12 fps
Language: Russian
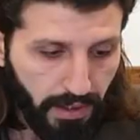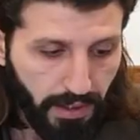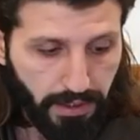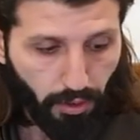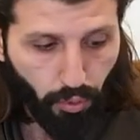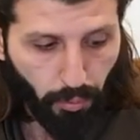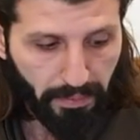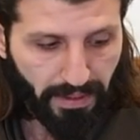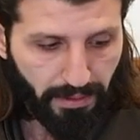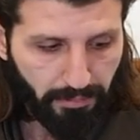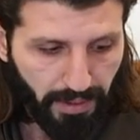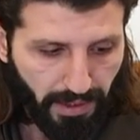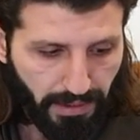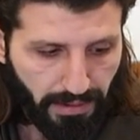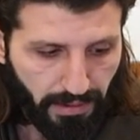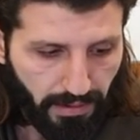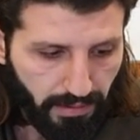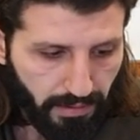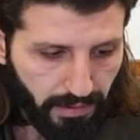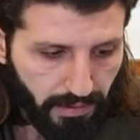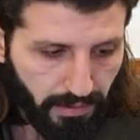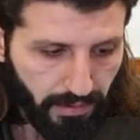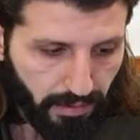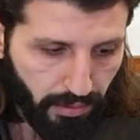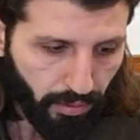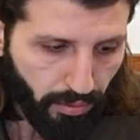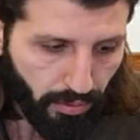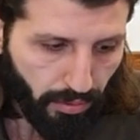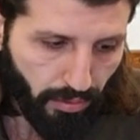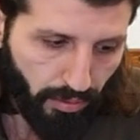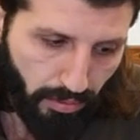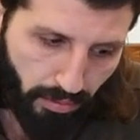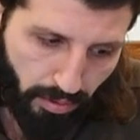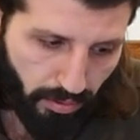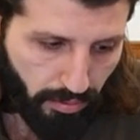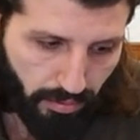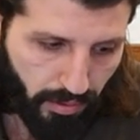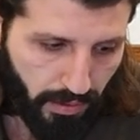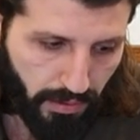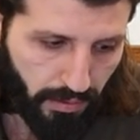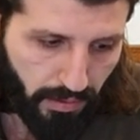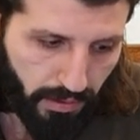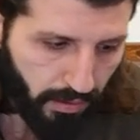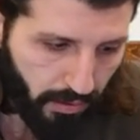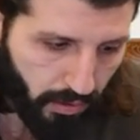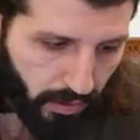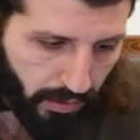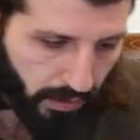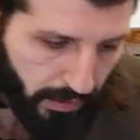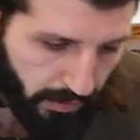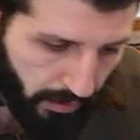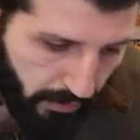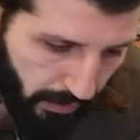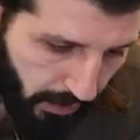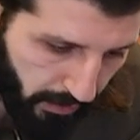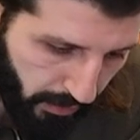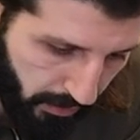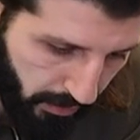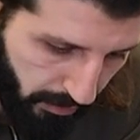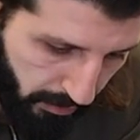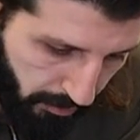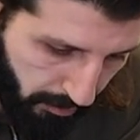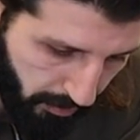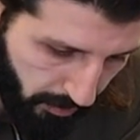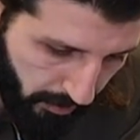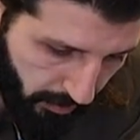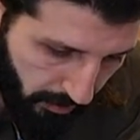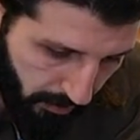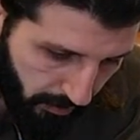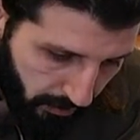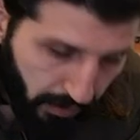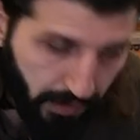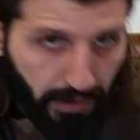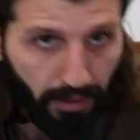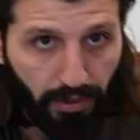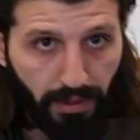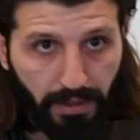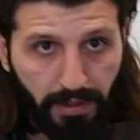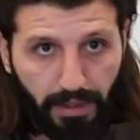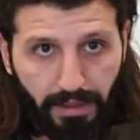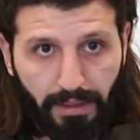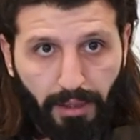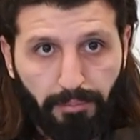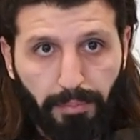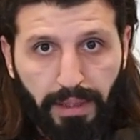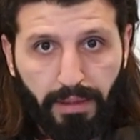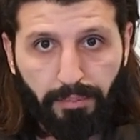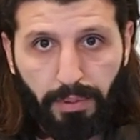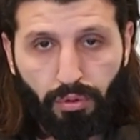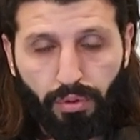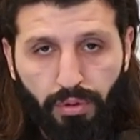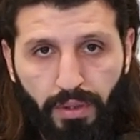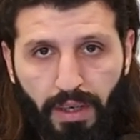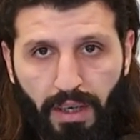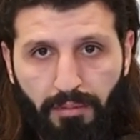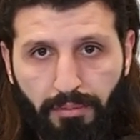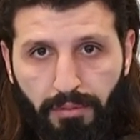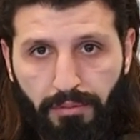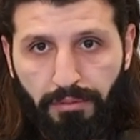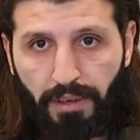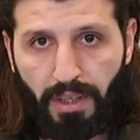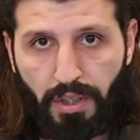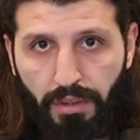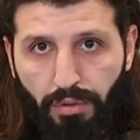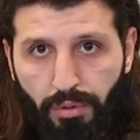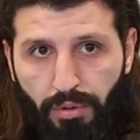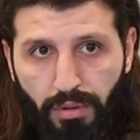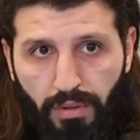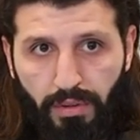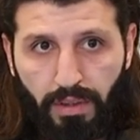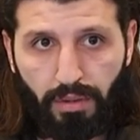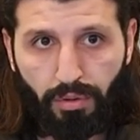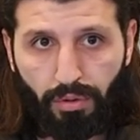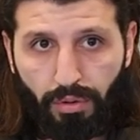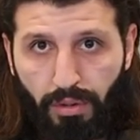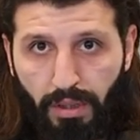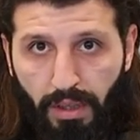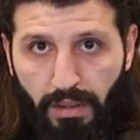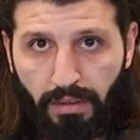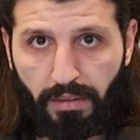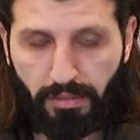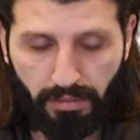Если купите мясо, то где-то 420 неделю один раз там. 500 грамм фарша стоит где-то 40 лир.